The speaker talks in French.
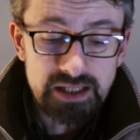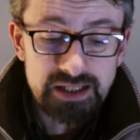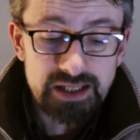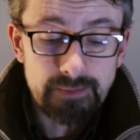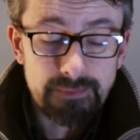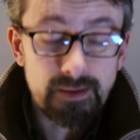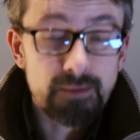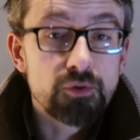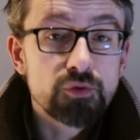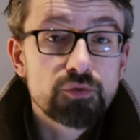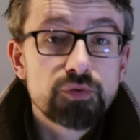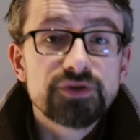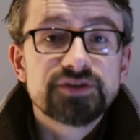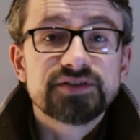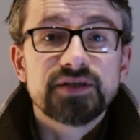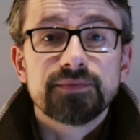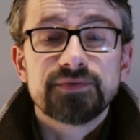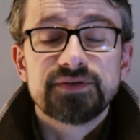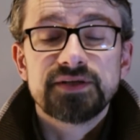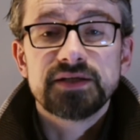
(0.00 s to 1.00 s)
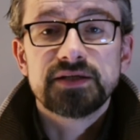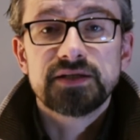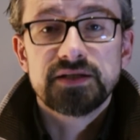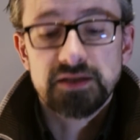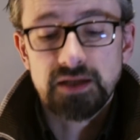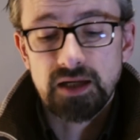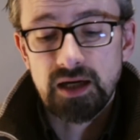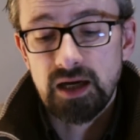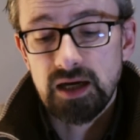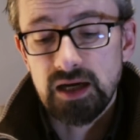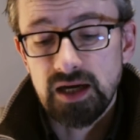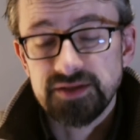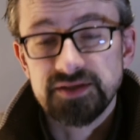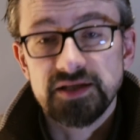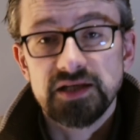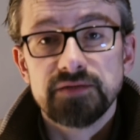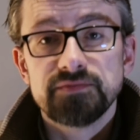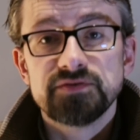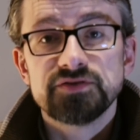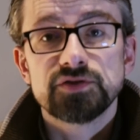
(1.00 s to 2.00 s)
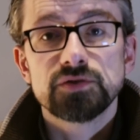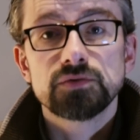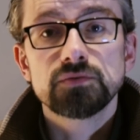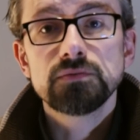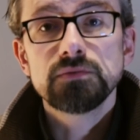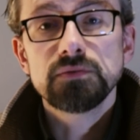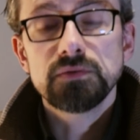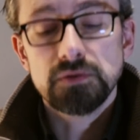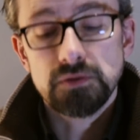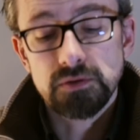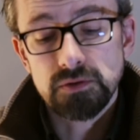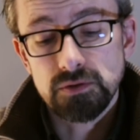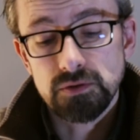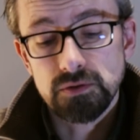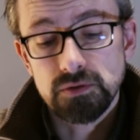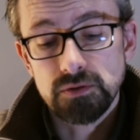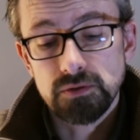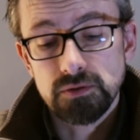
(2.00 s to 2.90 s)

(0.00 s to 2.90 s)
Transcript: Il n'y a pas beaucoup de sceptiques à la télévision. Euh,